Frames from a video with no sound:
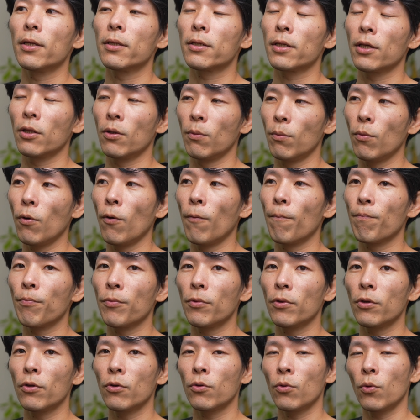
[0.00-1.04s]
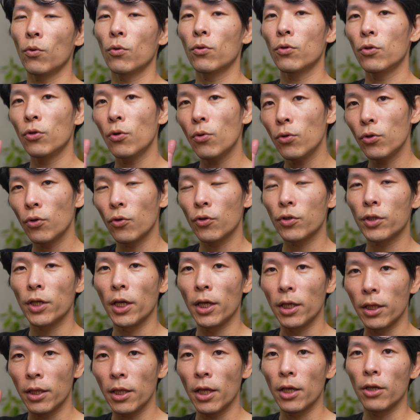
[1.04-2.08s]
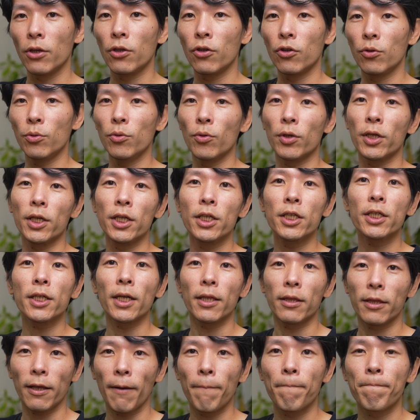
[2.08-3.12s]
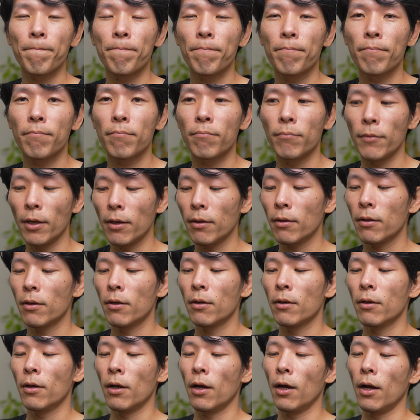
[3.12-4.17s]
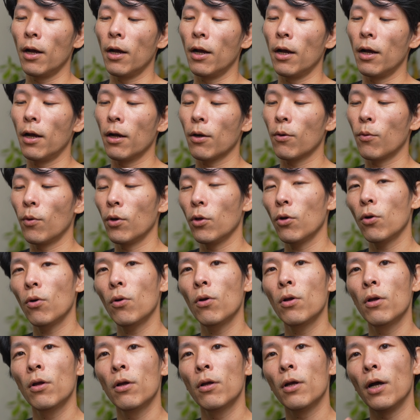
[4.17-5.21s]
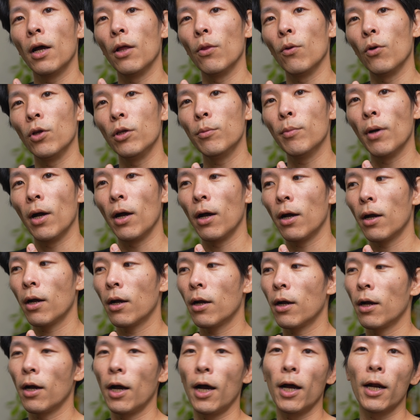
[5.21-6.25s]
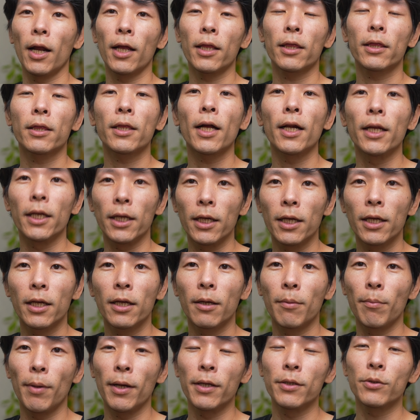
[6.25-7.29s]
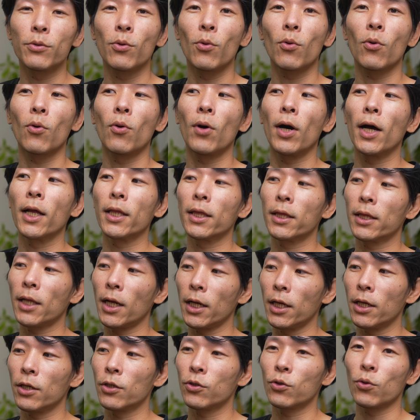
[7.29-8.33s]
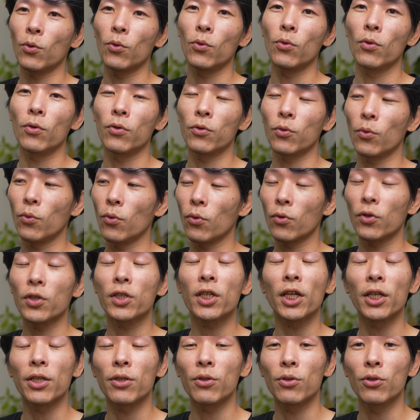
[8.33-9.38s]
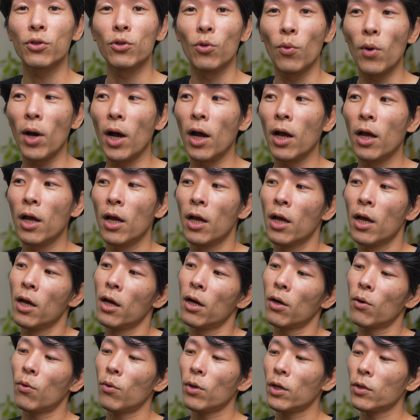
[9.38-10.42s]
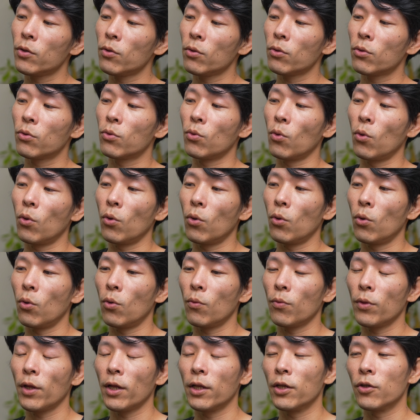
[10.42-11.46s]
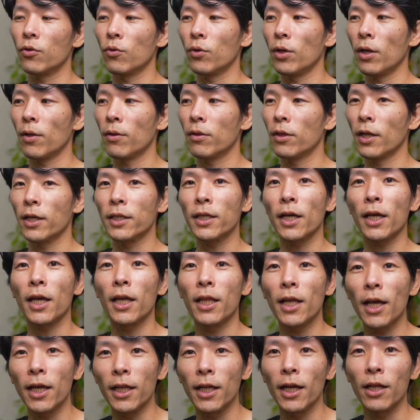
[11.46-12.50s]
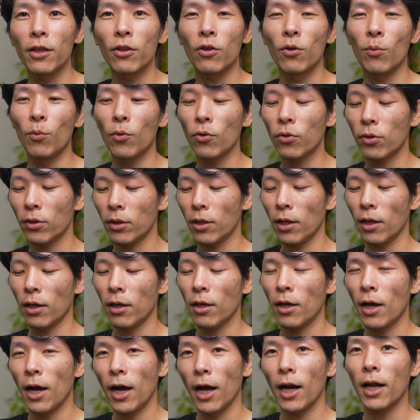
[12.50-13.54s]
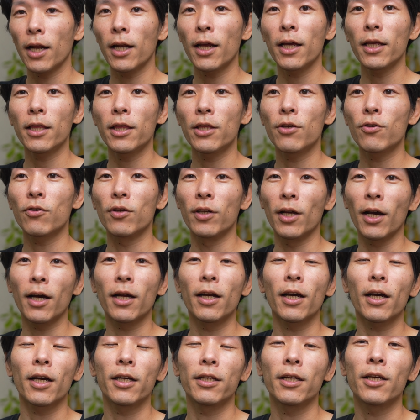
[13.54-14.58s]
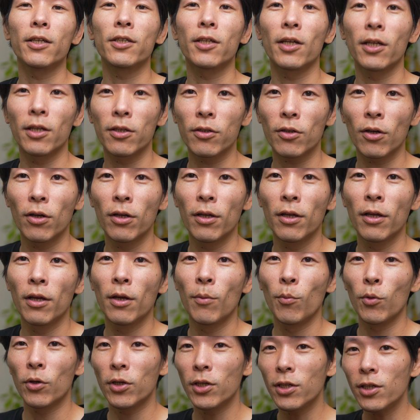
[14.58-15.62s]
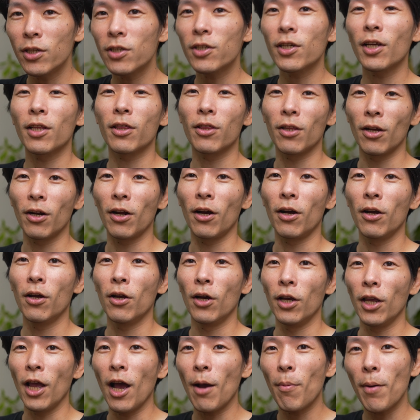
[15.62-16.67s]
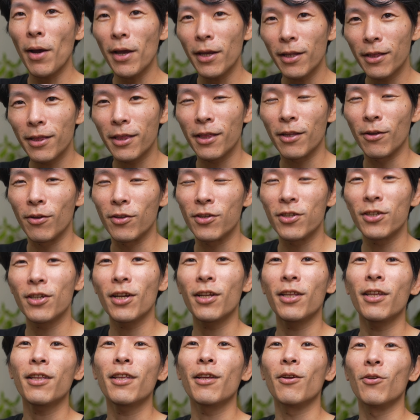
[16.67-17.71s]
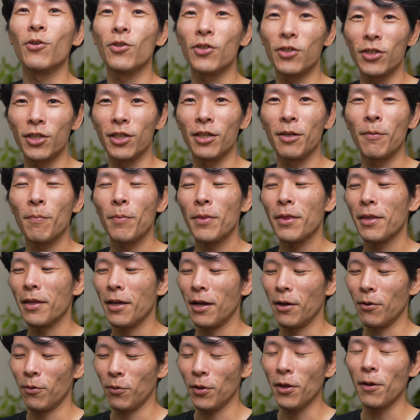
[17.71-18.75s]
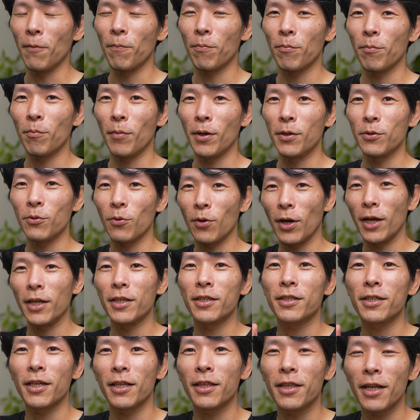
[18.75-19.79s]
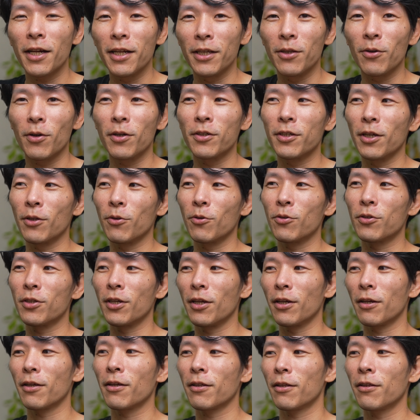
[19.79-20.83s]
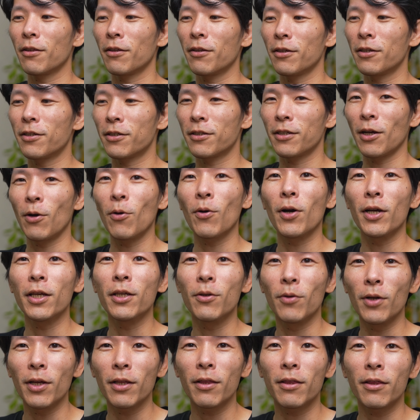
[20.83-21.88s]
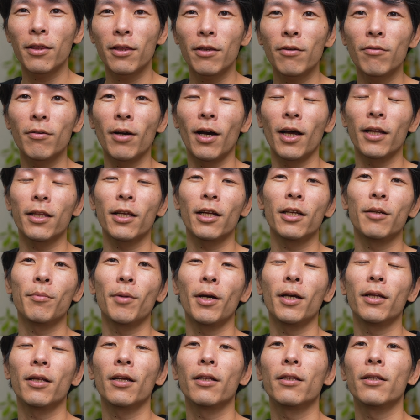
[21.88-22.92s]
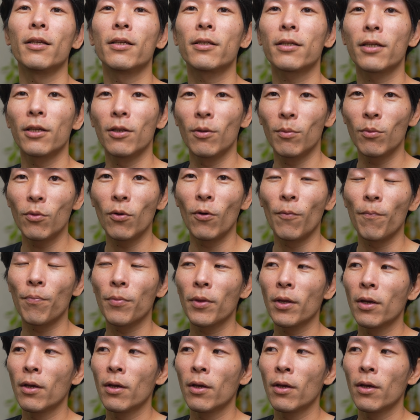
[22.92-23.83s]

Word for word: すけども、料理をしていて指を切っちゃった。ね。あこれを、あの、今、洗ったり、絆創膏を貼ったり消、消毒したりするのは、これはちょっと、なんでしょうね、情けないなと思って、貼らないっていう人なかなかいないじゃないですか。もう切っちゃったら、やばいって血が出てるし、あのね、絆創膏貼っちゃったりとかちゃんとして、した方がいいよねっていうのが当たり前なんですけども、